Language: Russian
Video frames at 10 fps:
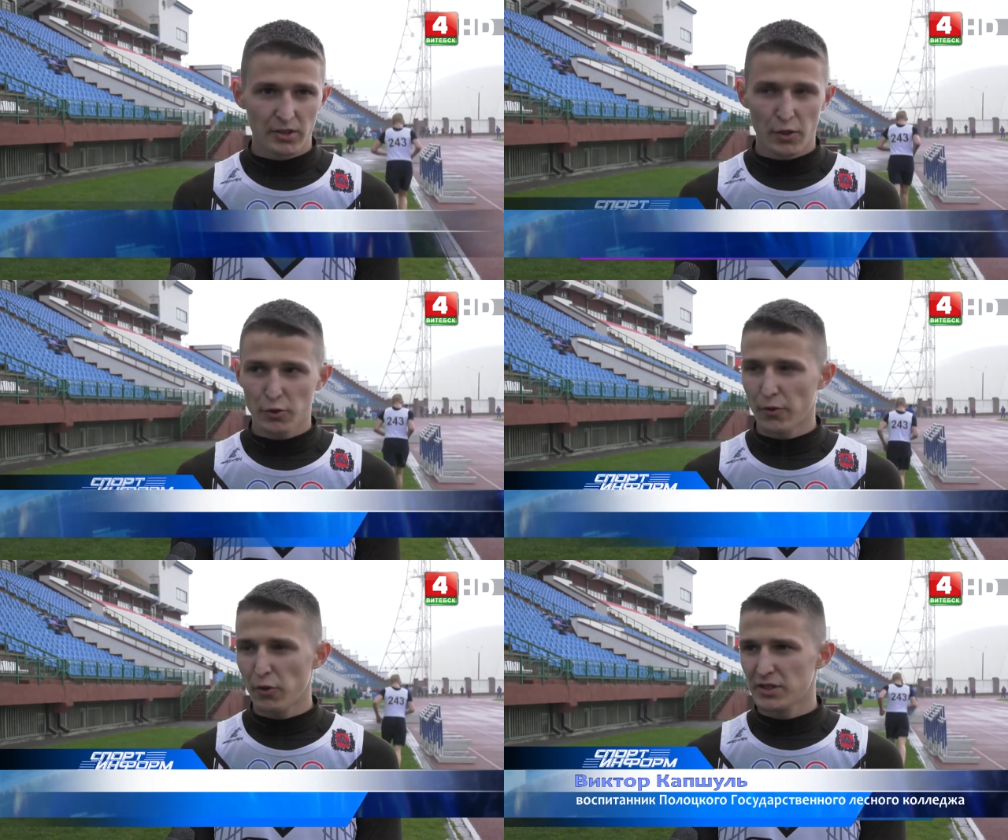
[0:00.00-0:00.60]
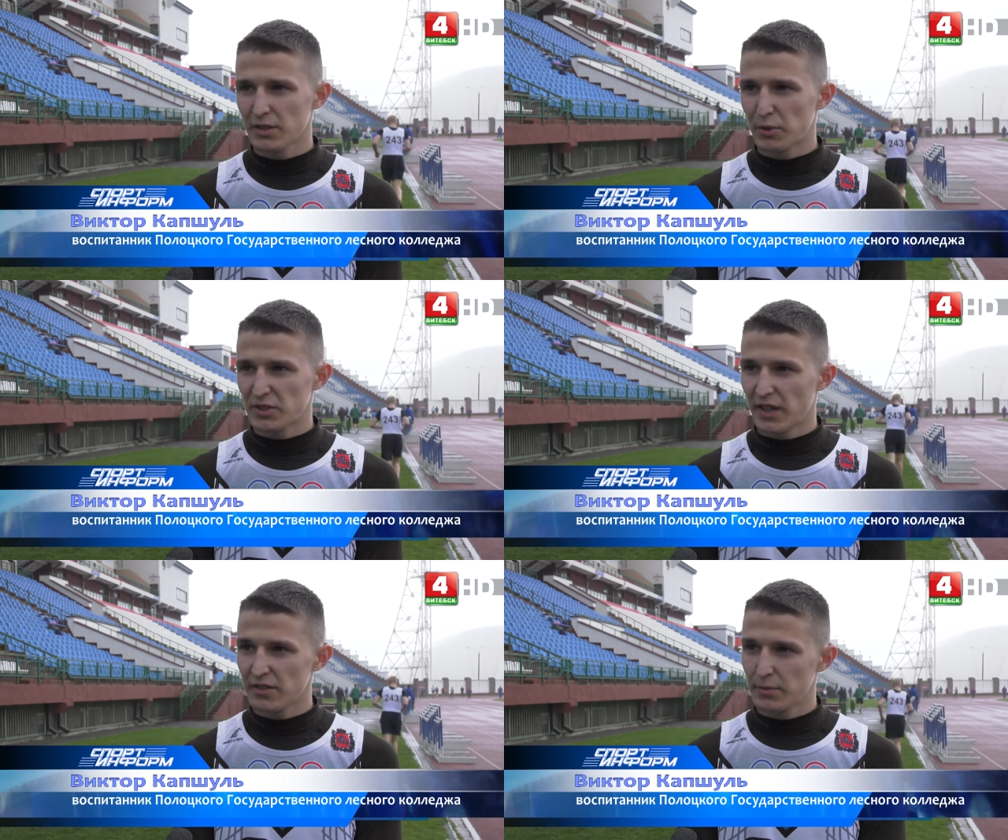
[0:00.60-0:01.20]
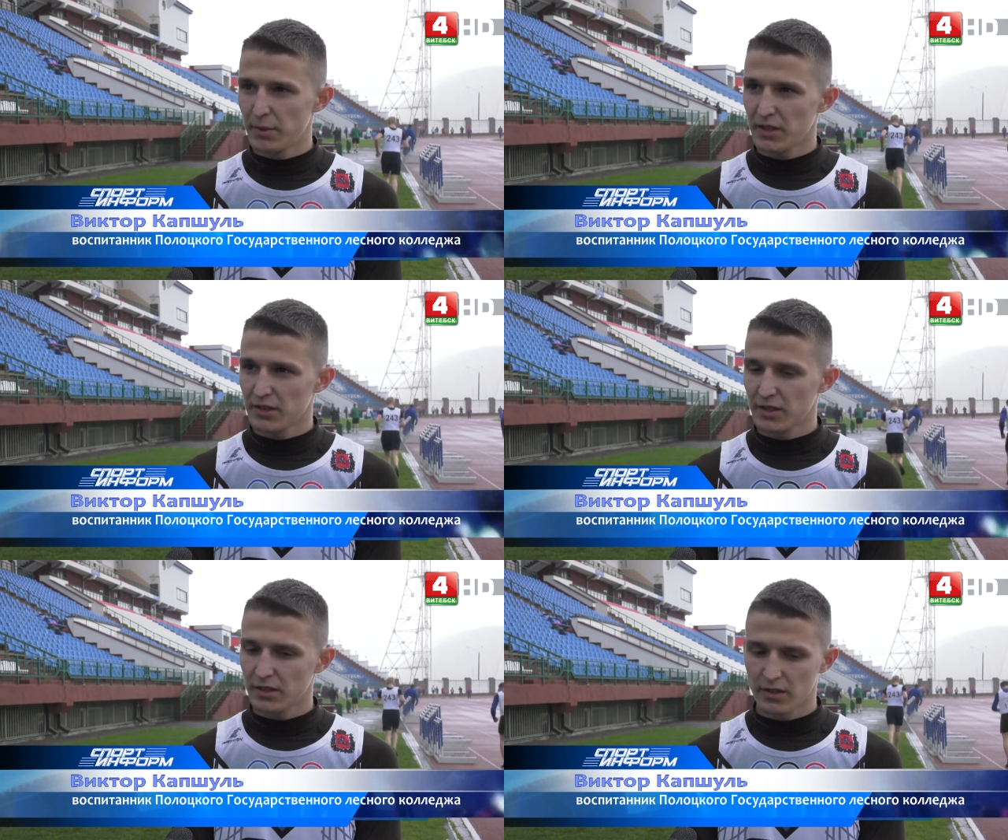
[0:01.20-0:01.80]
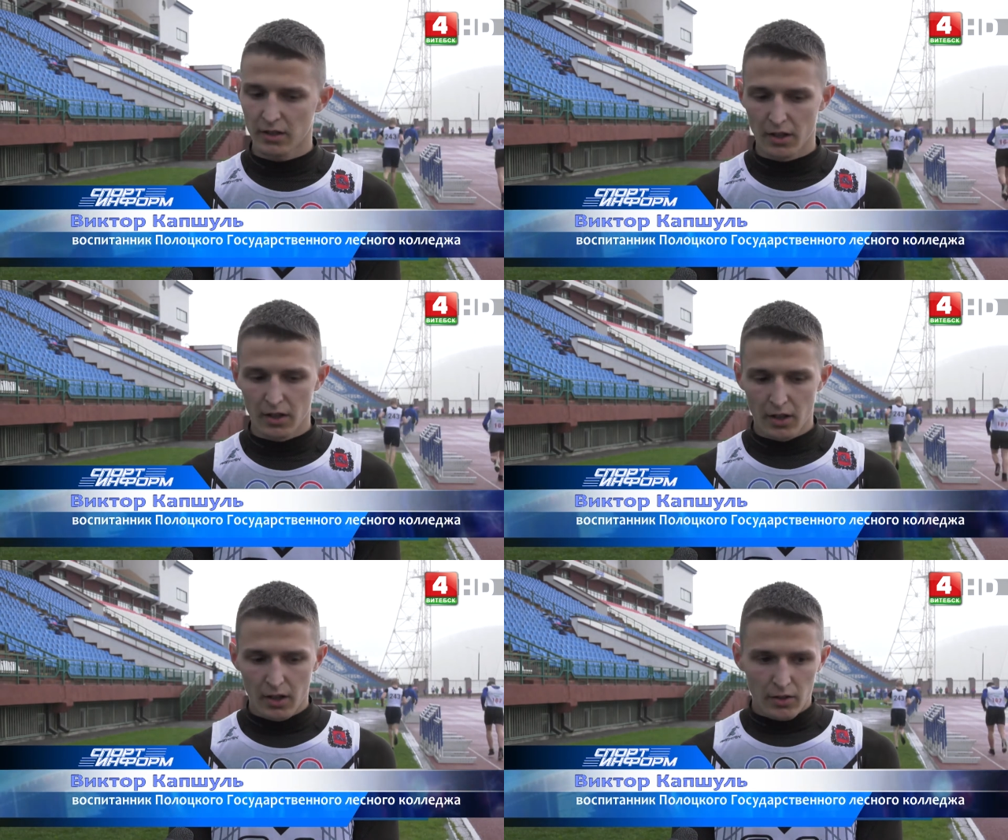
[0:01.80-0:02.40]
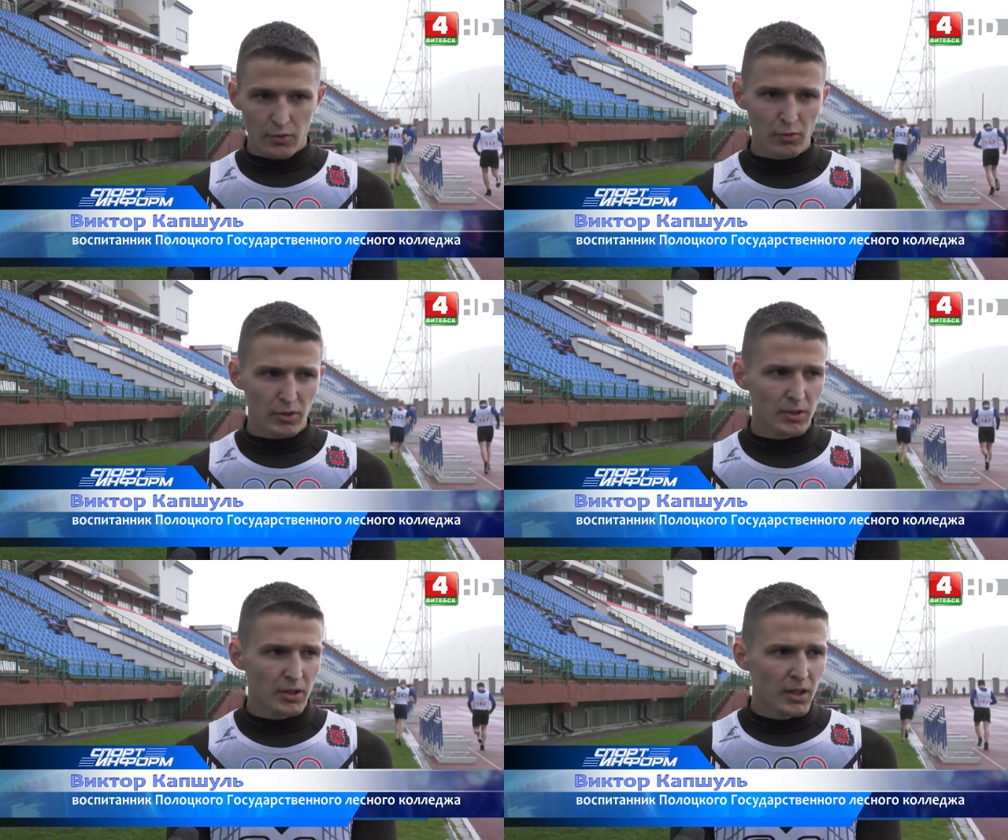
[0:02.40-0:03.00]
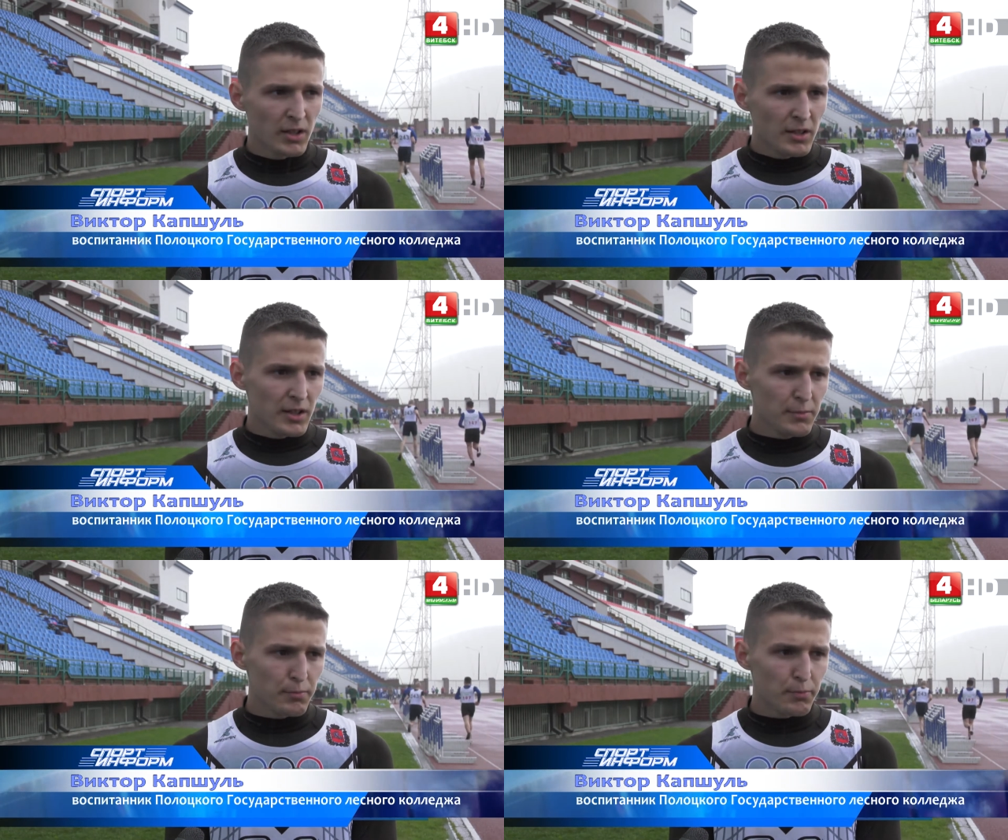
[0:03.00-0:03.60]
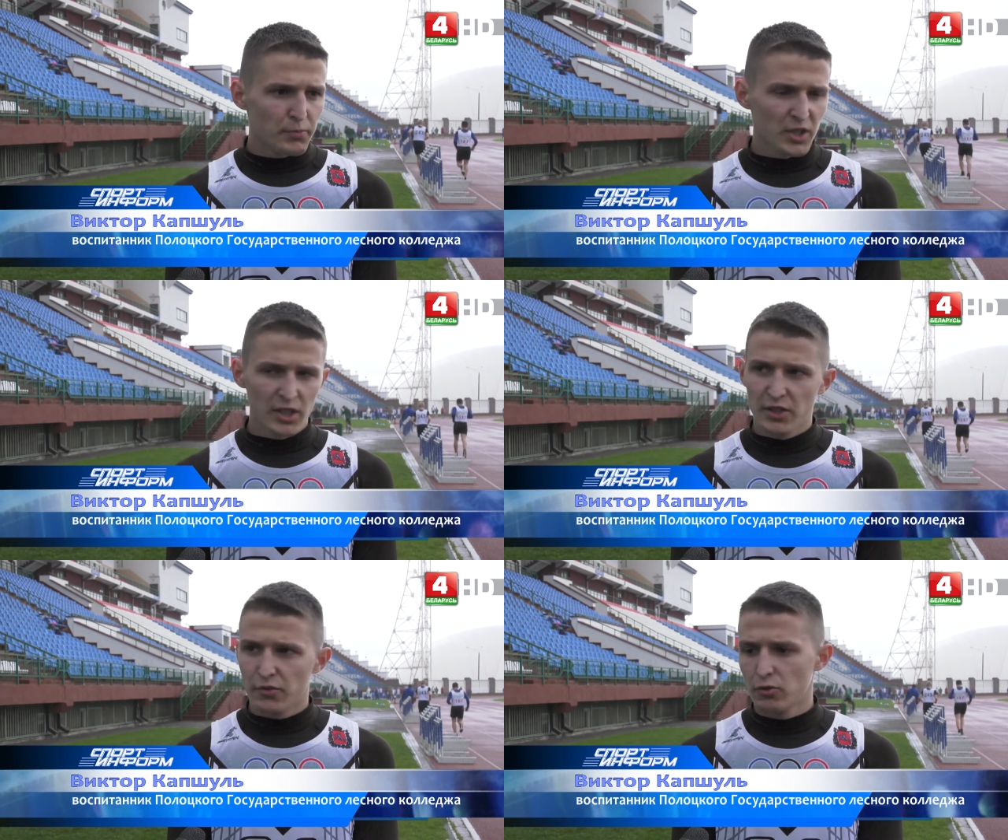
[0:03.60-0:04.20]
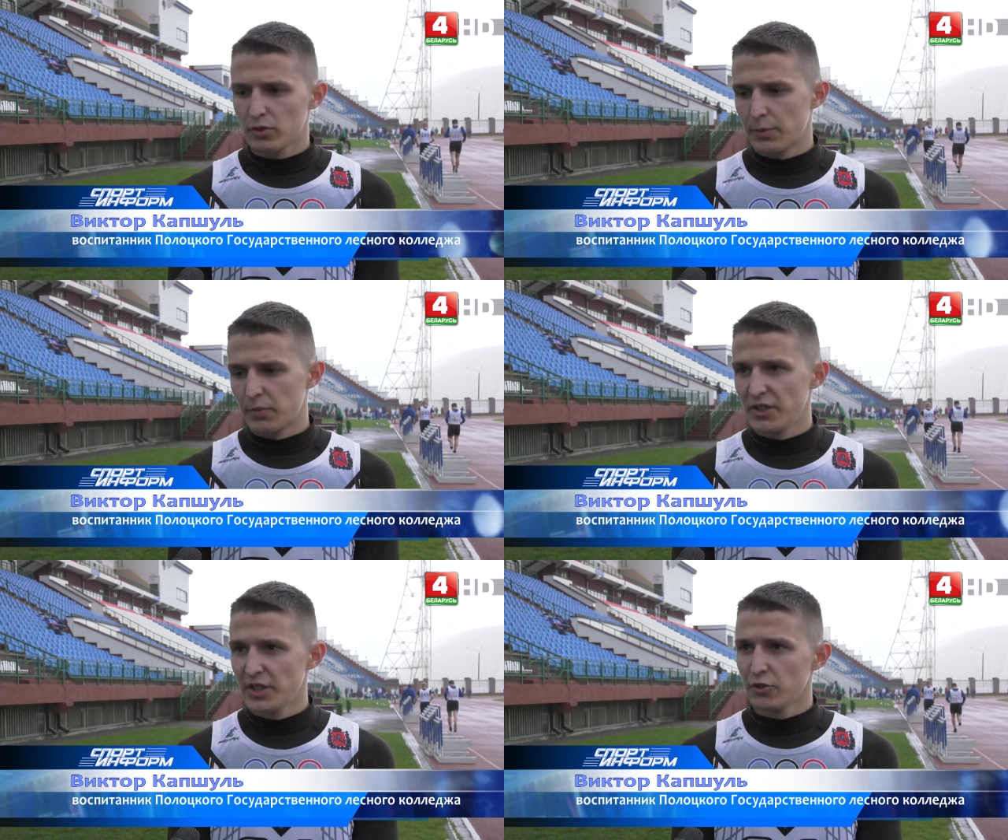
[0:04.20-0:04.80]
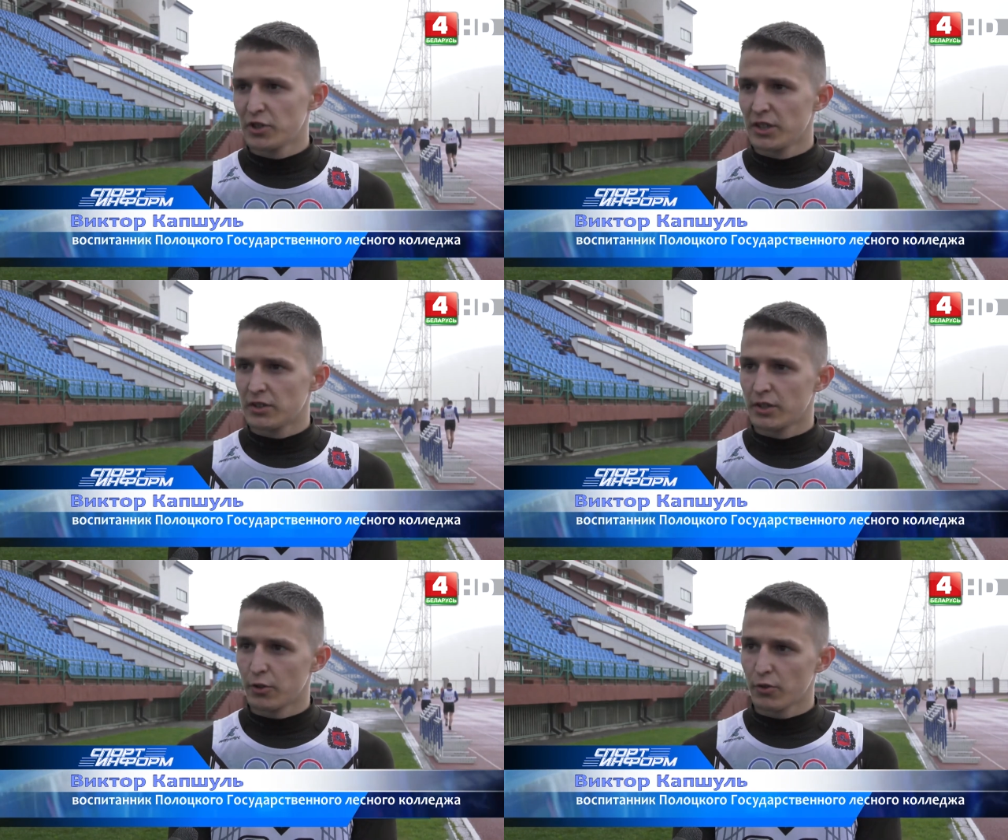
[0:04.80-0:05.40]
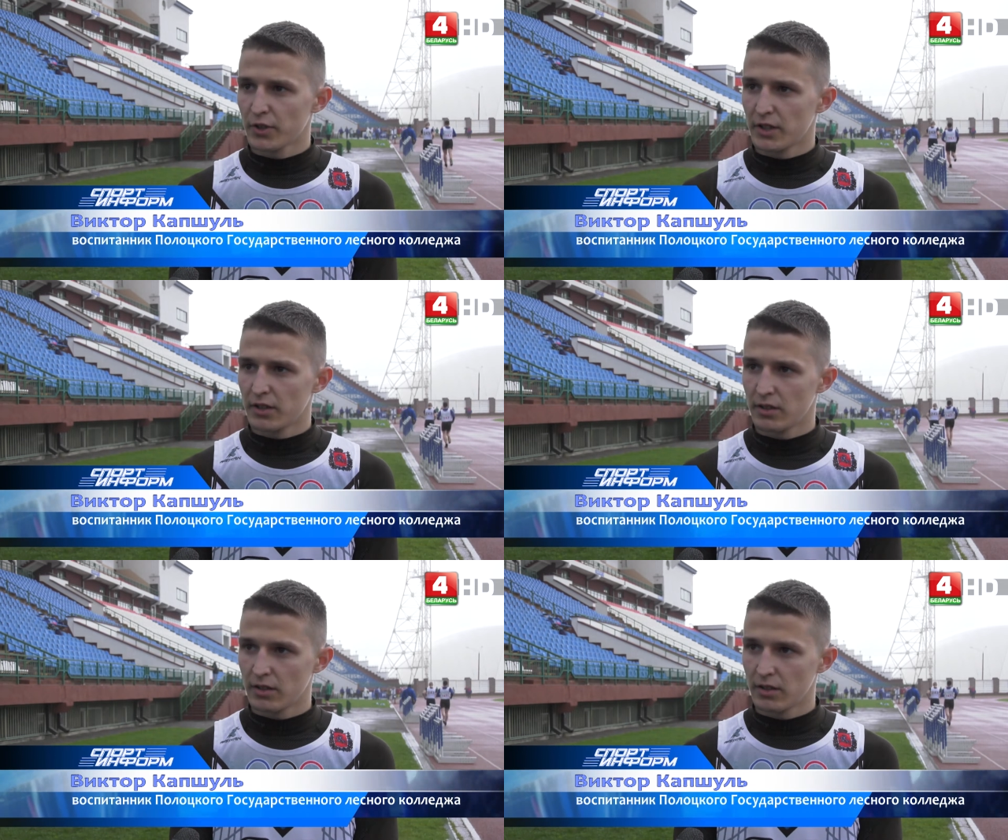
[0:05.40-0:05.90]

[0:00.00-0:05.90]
в свое удовольствие, просто нравится бегать. Ну, и трени... О, ну, типа, в неделю трени... тренировки